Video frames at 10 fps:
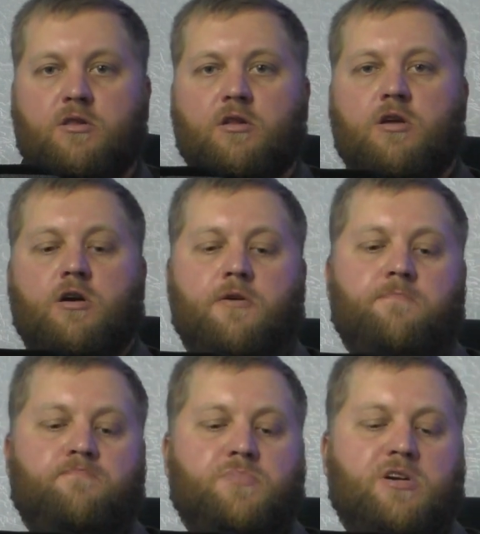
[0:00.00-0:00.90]
для
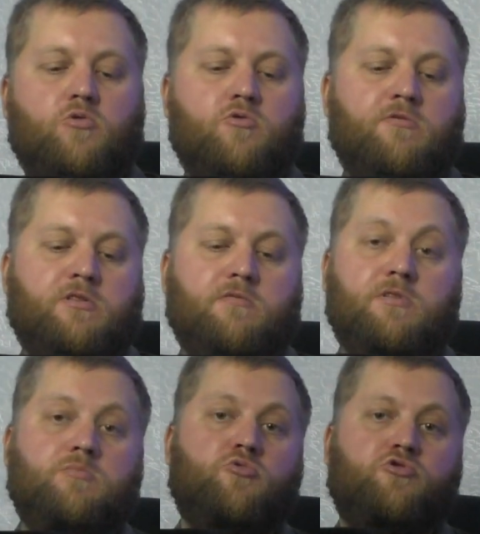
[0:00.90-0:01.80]
какого-то,
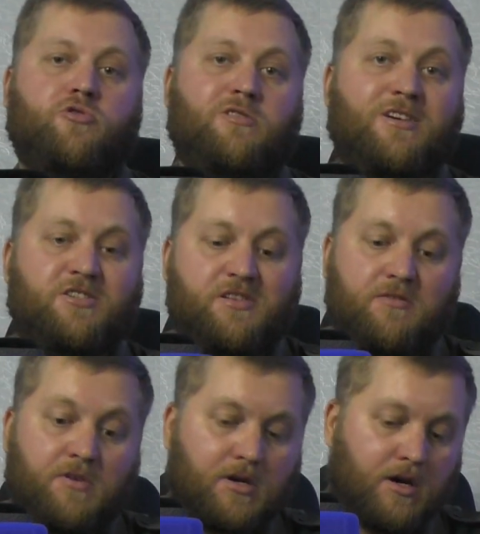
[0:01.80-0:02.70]
возможно,
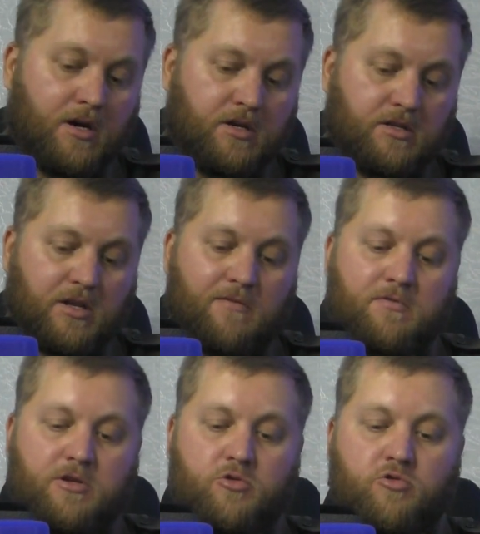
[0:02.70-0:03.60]
дождевика, если
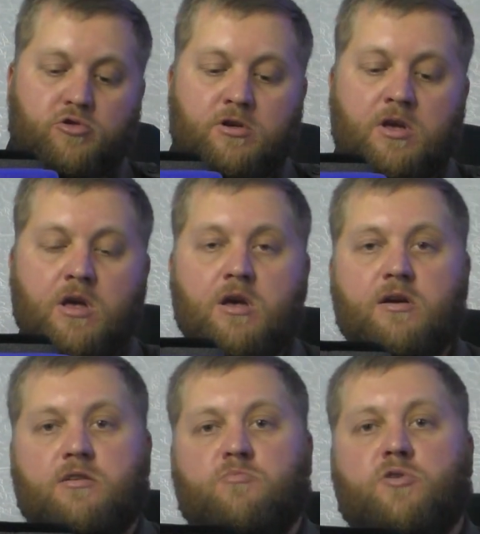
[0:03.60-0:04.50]
вы идете
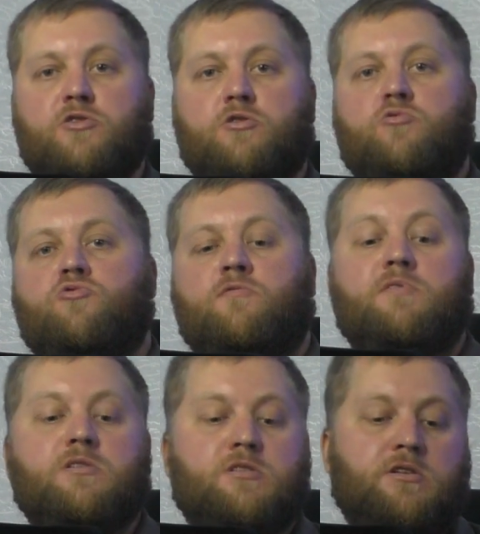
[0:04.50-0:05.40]
рыбачить уже в
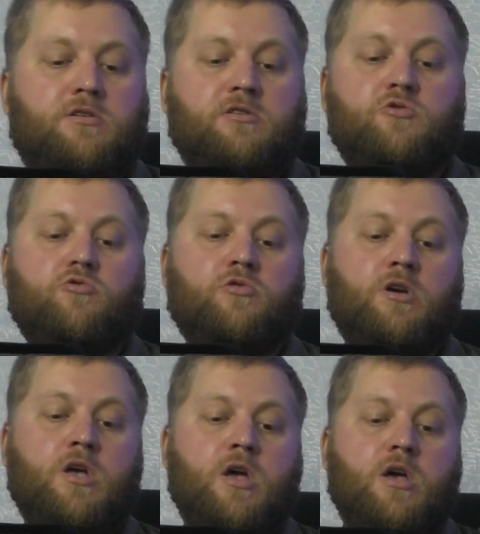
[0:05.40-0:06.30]
конце
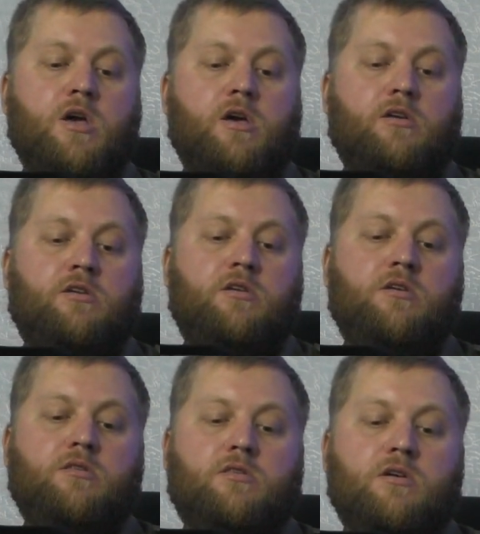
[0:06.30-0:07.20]
сезона.
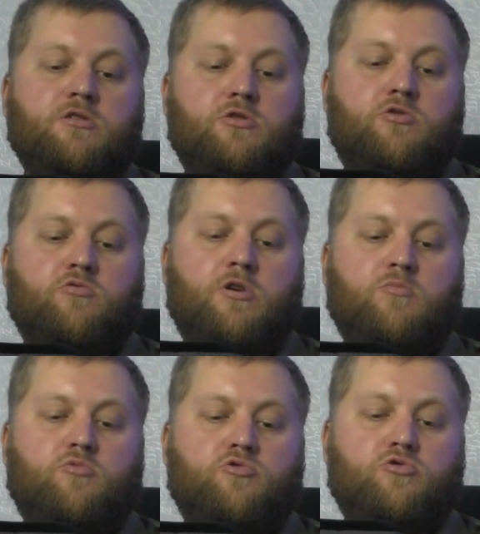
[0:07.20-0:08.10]
И также сюда
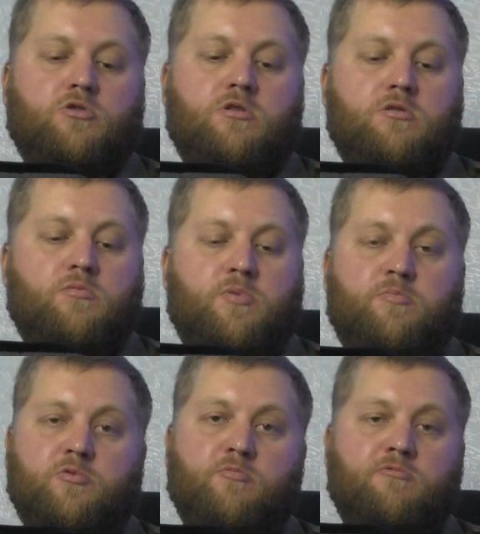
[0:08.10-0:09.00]
можно
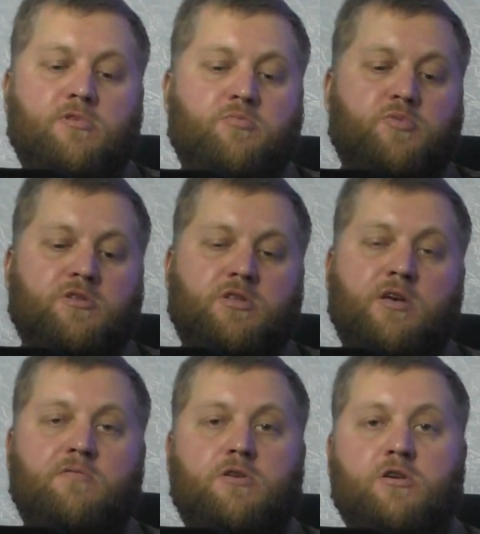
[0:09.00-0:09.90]
попробовать
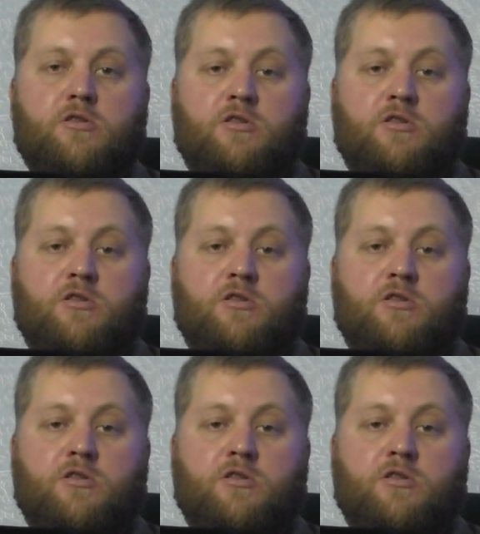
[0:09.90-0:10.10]
поставить